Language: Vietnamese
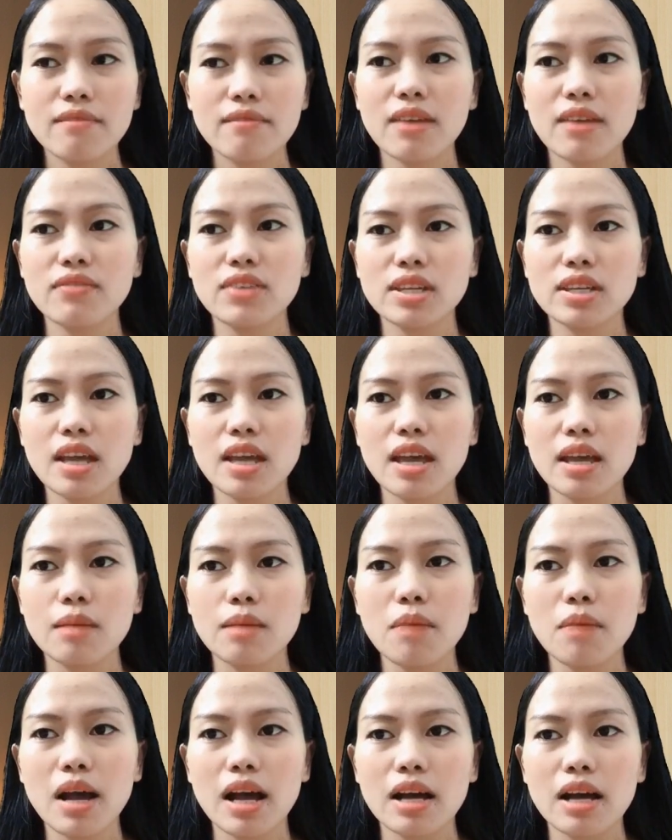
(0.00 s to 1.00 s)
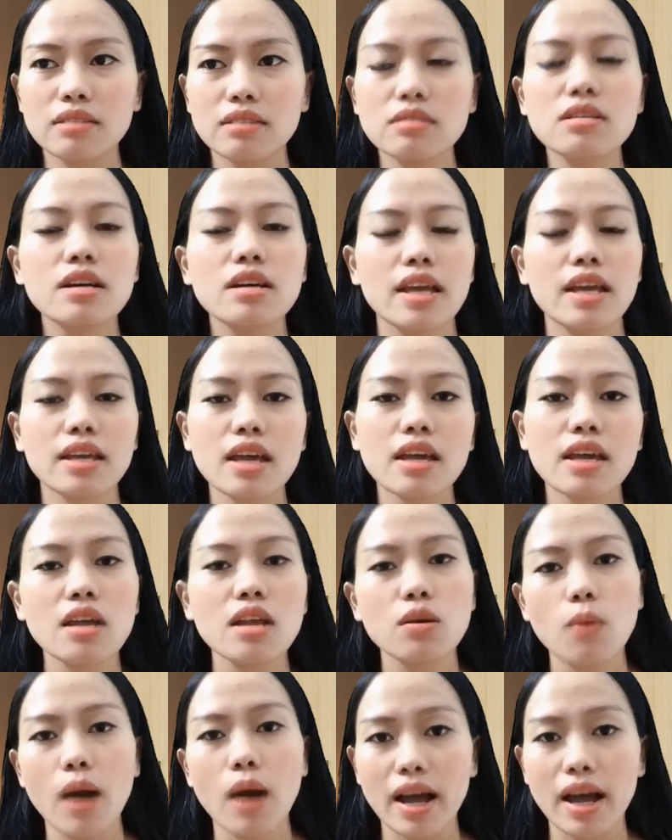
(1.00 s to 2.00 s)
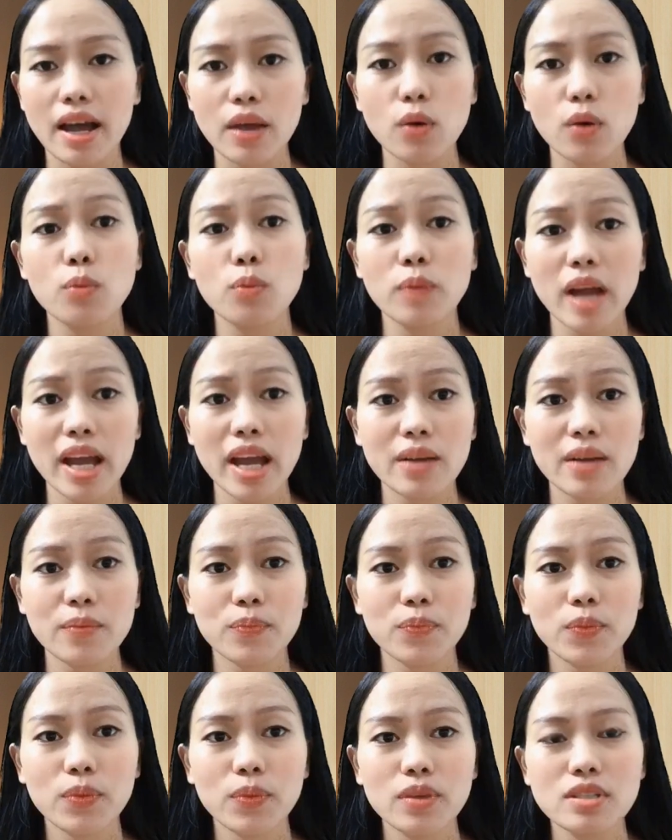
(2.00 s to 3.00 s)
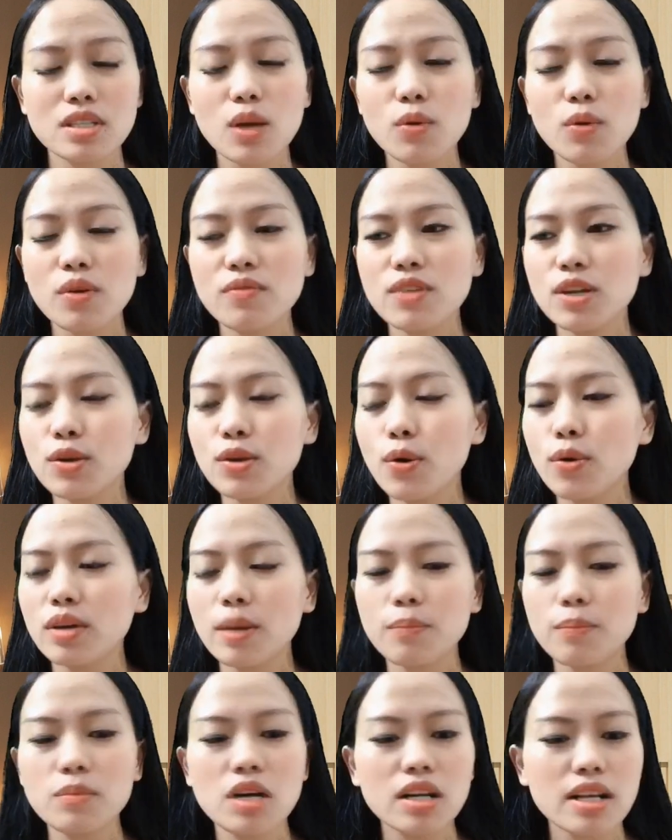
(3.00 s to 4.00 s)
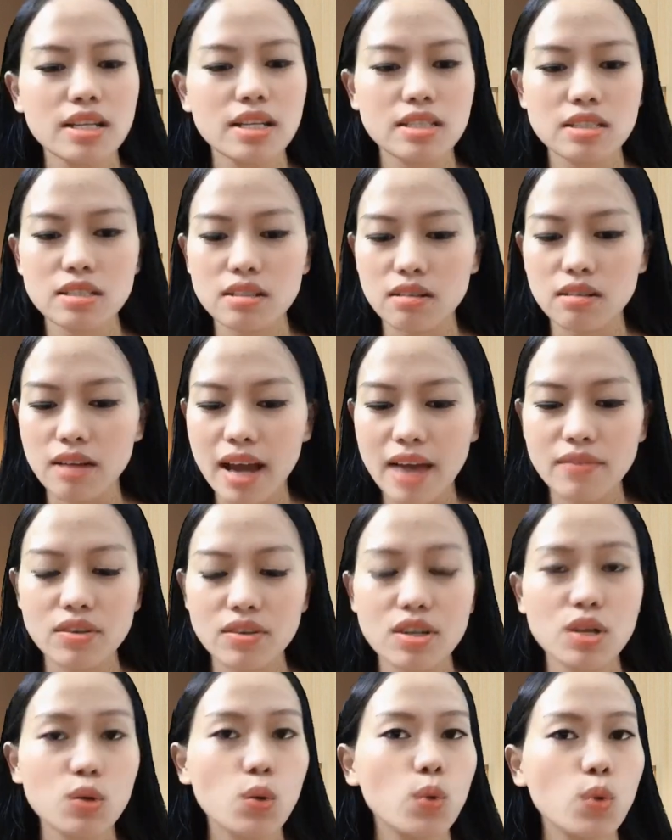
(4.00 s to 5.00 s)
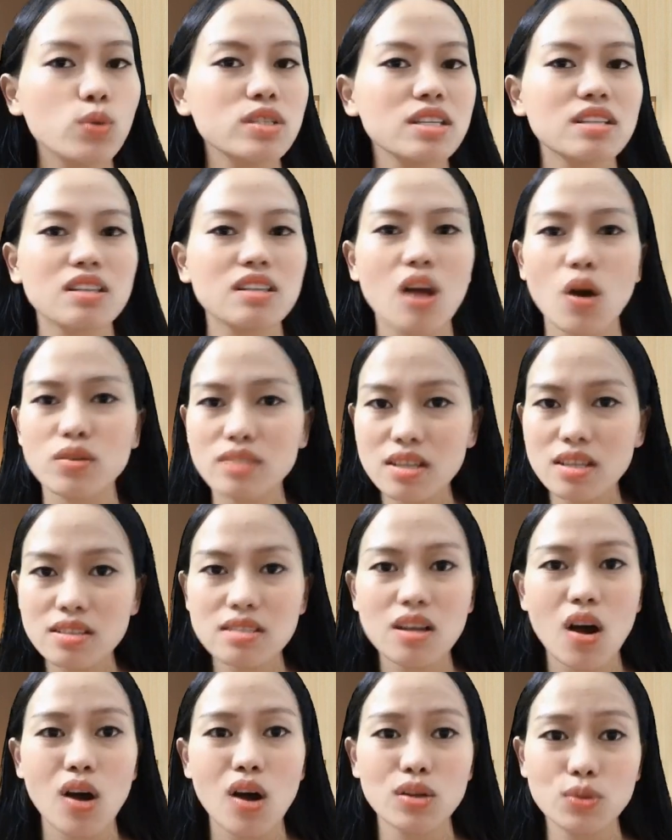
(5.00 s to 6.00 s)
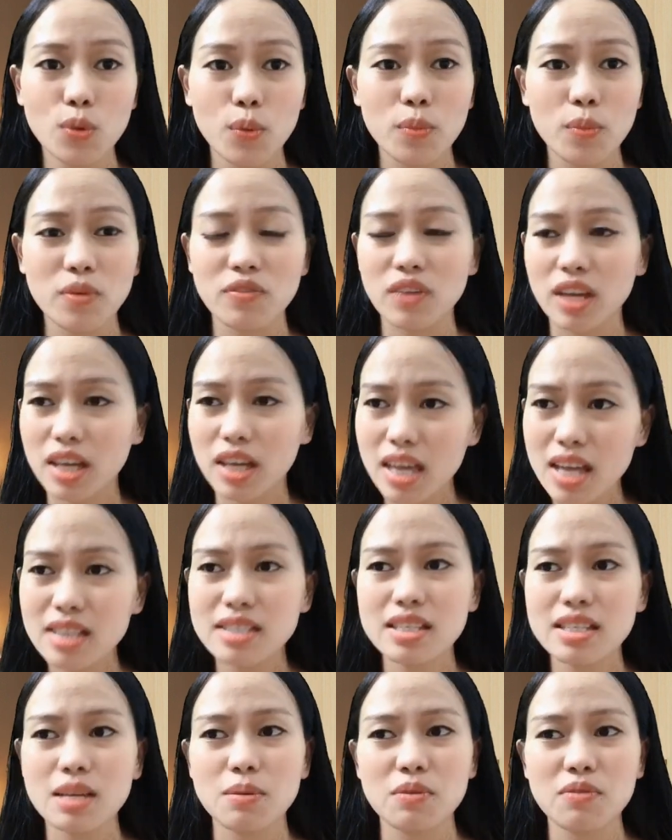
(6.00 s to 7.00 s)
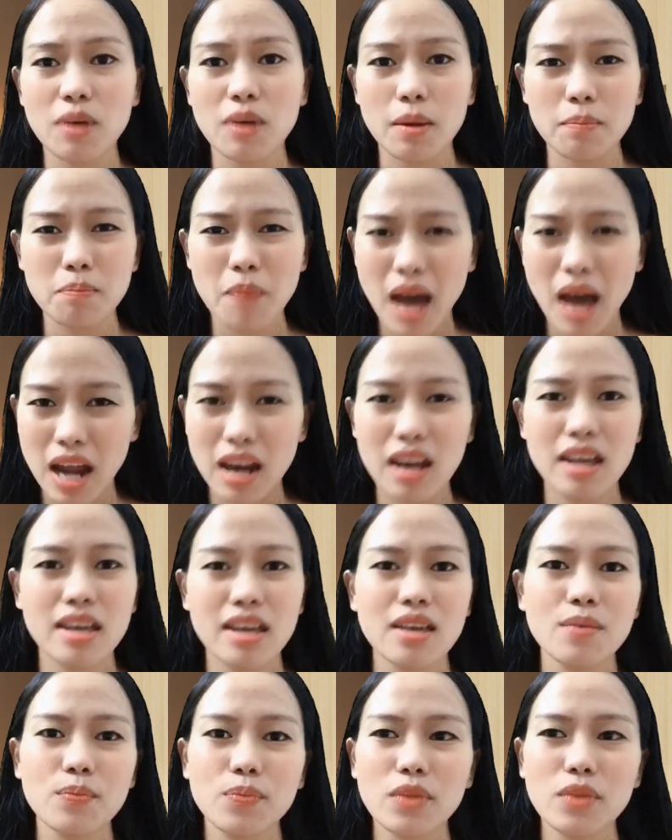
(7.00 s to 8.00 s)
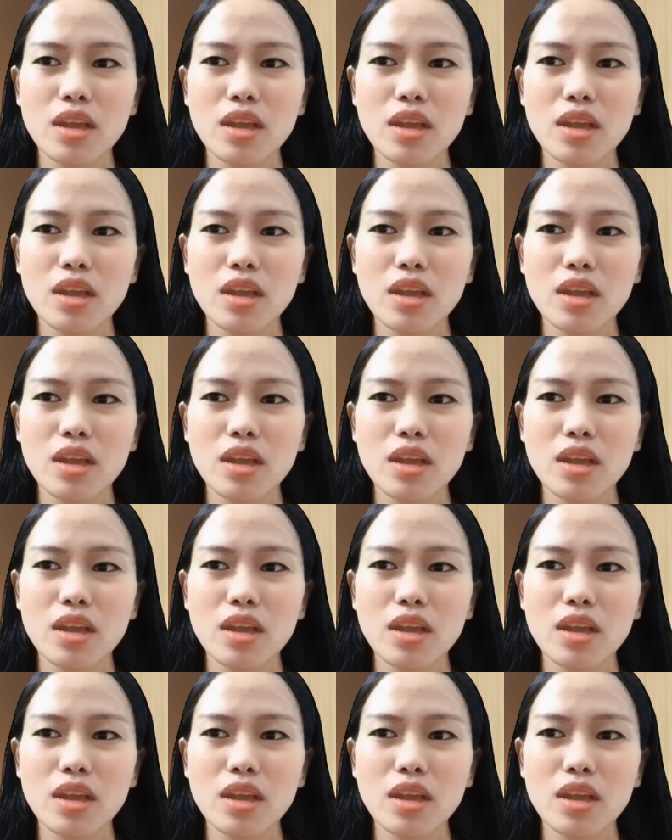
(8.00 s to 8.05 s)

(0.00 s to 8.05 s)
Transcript: và vì thế mà đưa đến cái kết quả ngày hôm nay trong cái video năm bước để trở lại với người cũ chị nói rất rõ rồi mình phải kiên trì mình phải bản lĩnh